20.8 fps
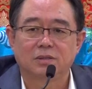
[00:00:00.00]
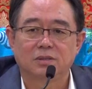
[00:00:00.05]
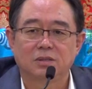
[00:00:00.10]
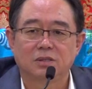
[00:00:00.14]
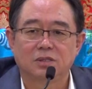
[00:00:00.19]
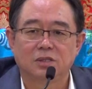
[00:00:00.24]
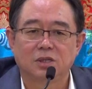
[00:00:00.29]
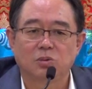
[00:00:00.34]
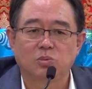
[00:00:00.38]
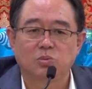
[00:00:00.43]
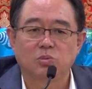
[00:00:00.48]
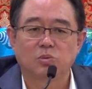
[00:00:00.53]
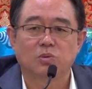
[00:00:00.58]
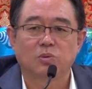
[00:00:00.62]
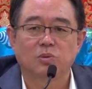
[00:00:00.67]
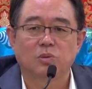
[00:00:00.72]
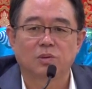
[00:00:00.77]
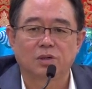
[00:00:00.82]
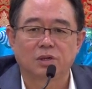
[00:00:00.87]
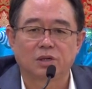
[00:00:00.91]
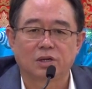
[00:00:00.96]
借
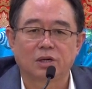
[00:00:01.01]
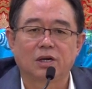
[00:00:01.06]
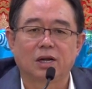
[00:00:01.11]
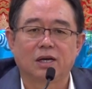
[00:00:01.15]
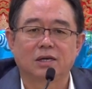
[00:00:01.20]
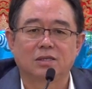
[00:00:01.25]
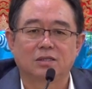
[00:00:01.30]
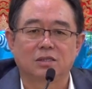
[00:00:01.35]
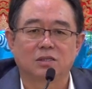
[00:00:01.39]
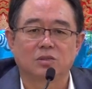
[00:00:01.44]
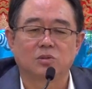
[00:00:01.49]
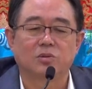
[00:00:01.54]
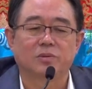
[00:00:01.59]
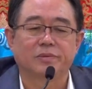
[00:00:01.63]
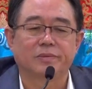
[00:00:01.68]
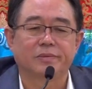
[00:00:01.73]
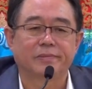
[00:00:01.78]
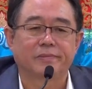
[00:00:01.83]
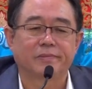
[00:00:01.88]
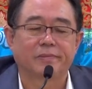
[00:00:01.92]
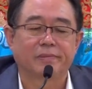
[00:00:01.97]
物来使
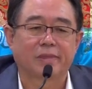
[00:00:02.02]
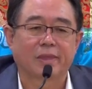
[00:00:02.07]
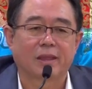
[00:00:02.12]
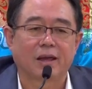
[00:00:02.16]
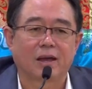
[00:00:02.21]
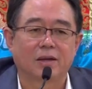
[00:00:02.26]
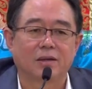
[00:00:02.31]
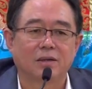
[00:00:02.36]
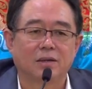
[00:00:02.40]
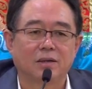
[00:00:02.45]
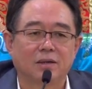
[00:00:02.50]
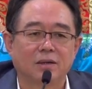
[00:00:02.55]
用，啊，